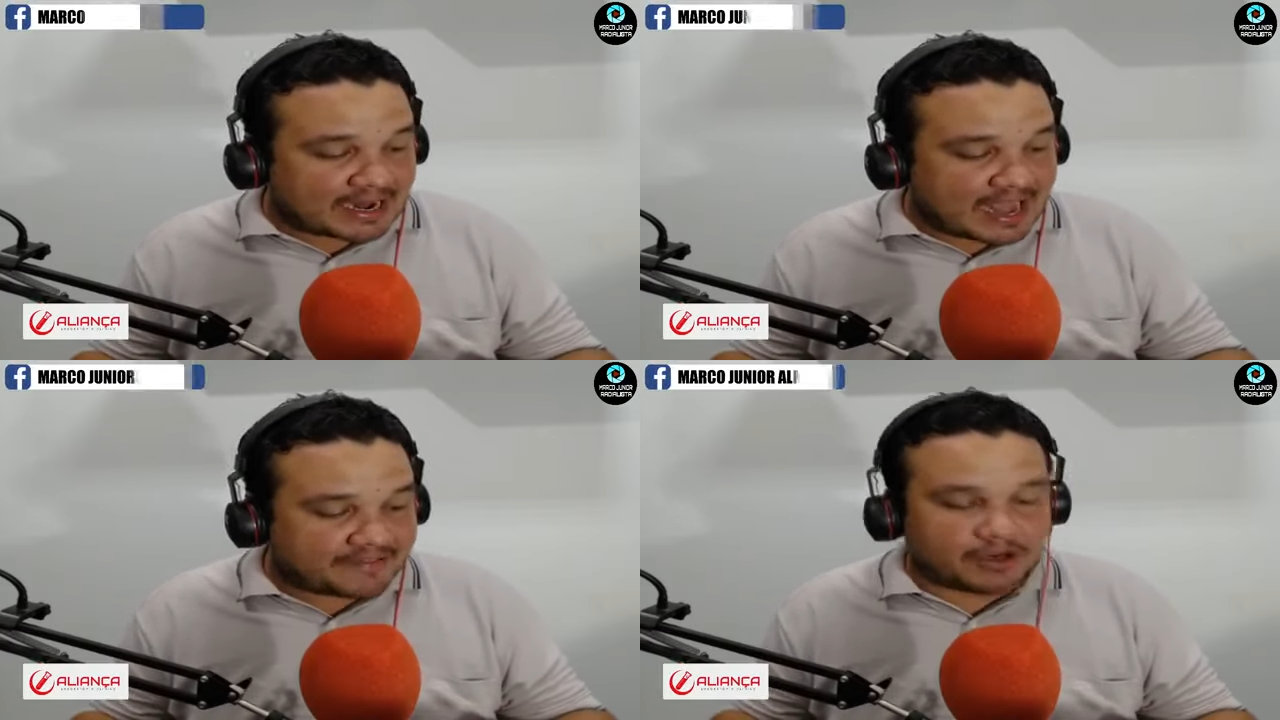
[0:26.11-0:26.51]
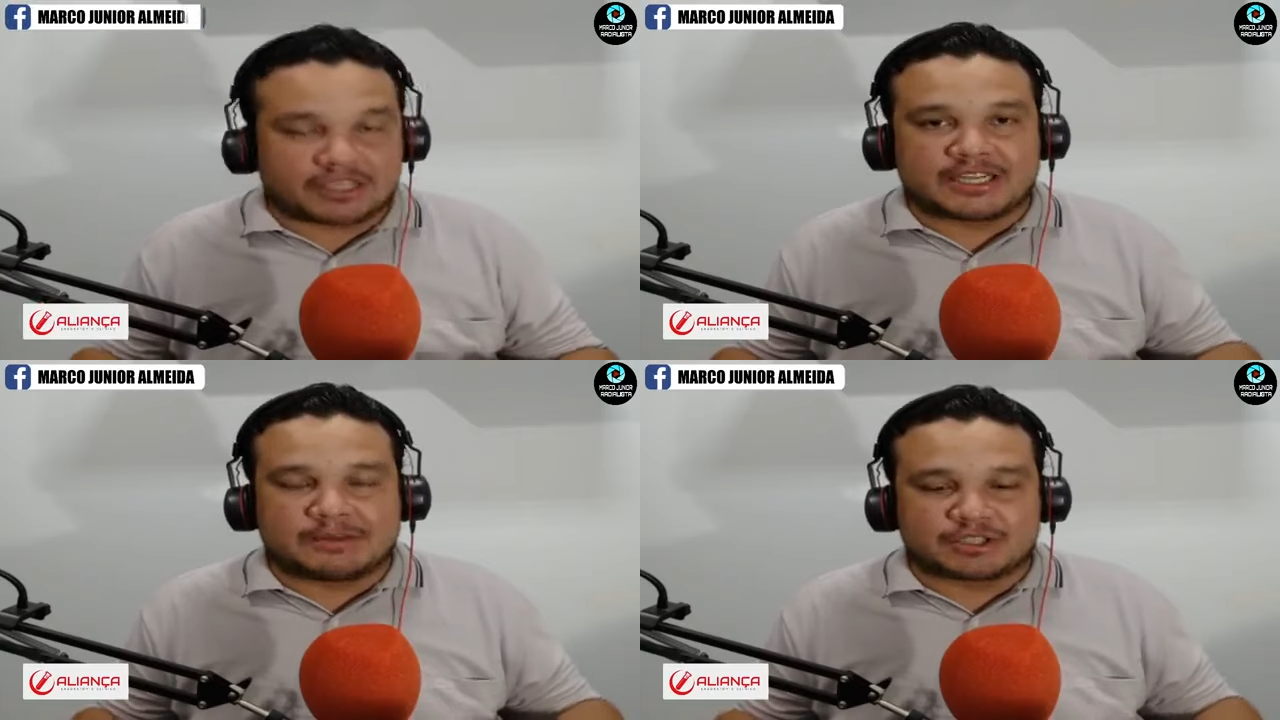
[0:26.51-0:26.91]
live
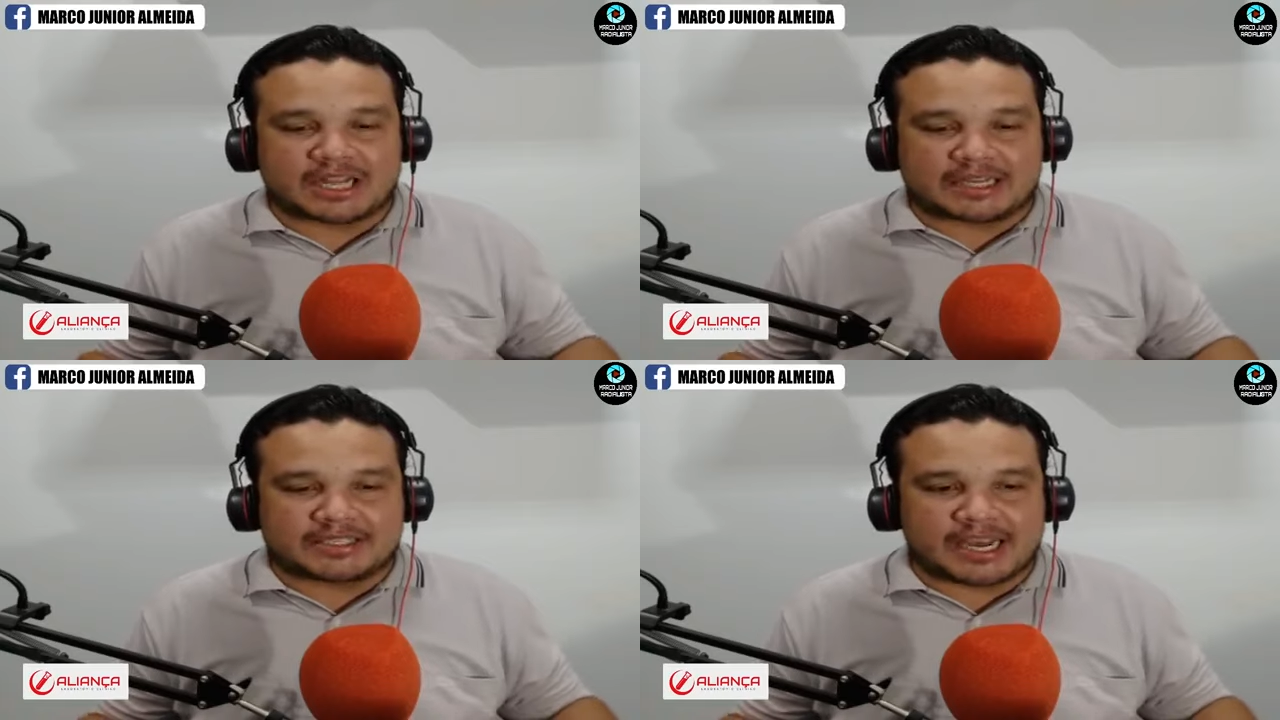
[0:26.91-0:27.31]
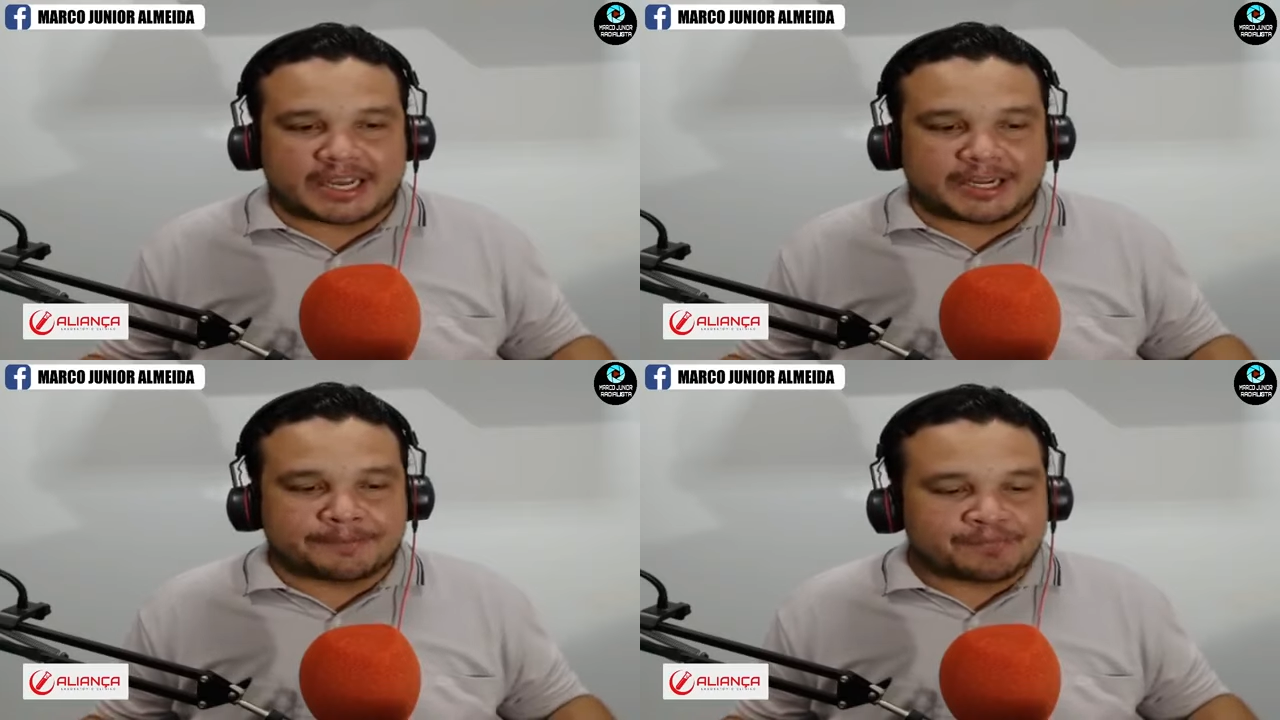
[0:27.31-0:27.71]
nós iremos trazer
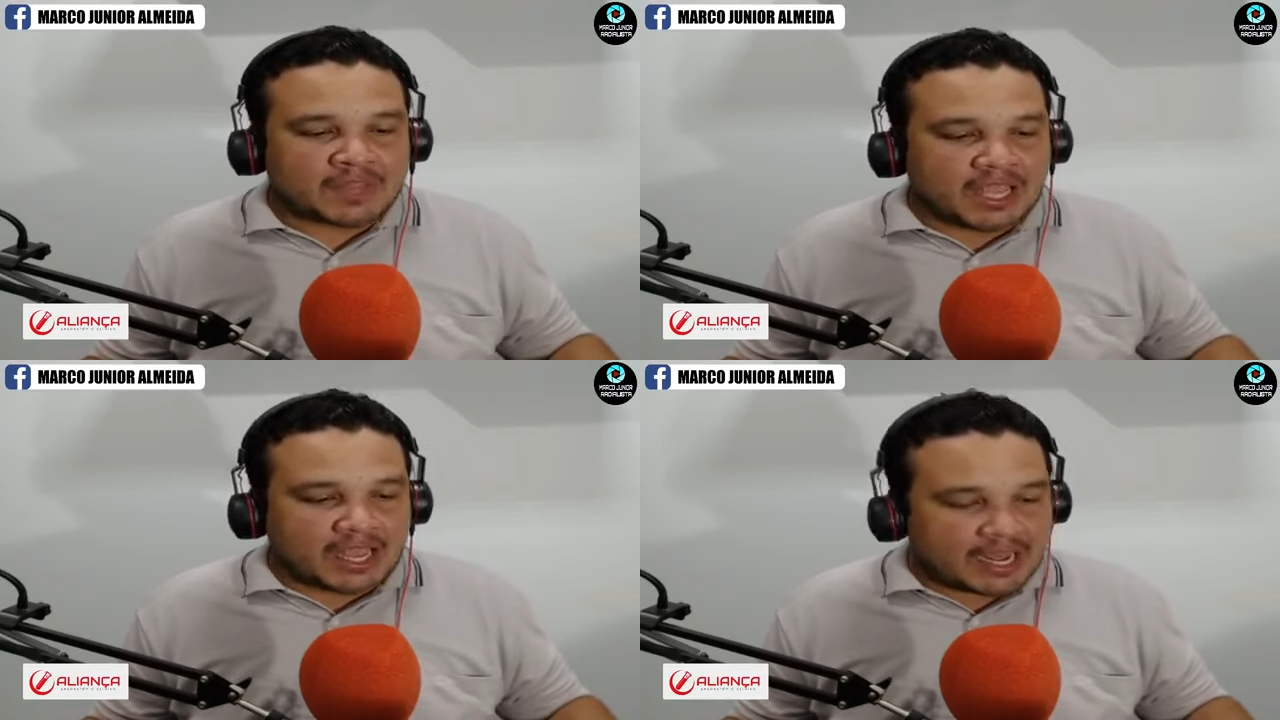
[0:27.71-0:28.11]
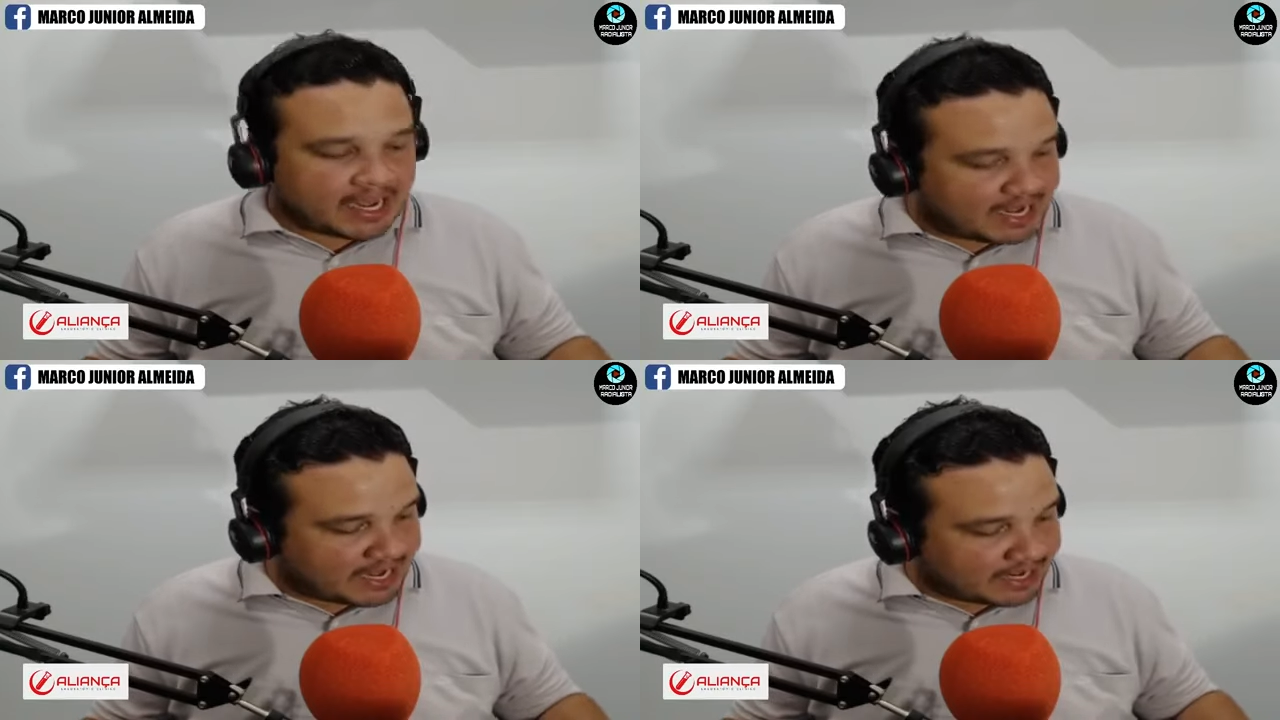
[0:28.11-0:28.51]
aí
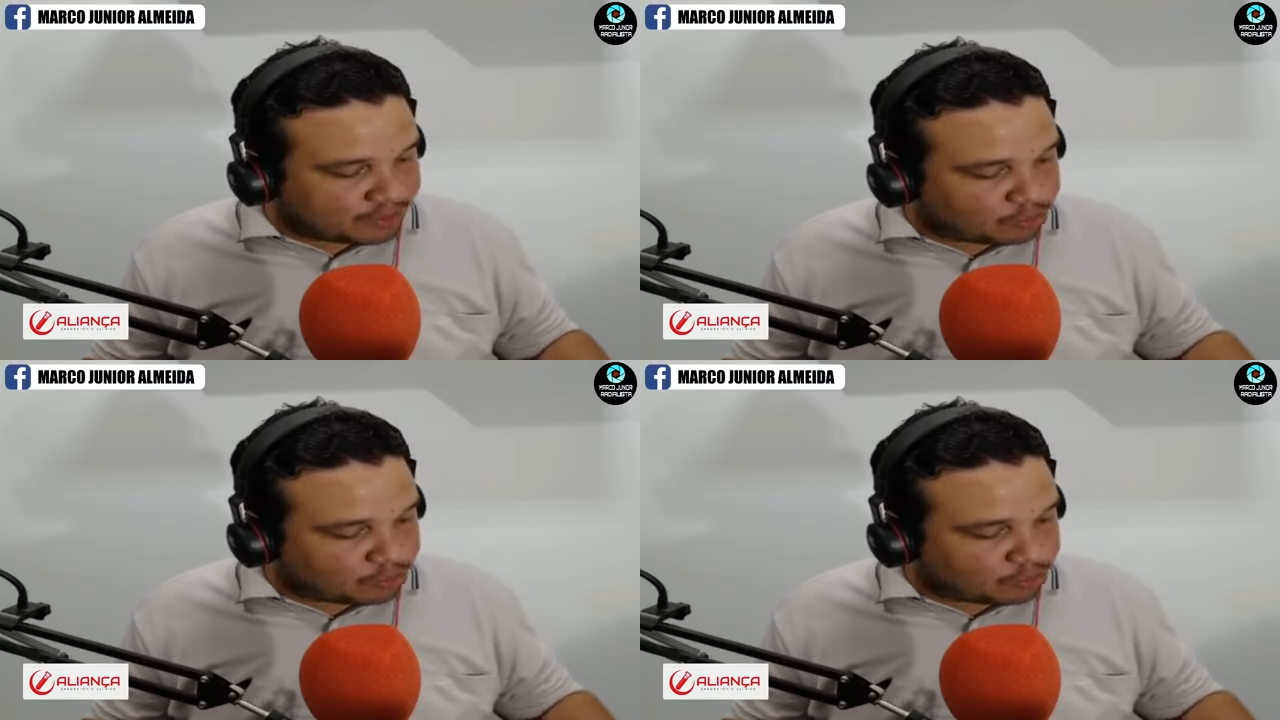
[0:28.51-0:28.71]
é,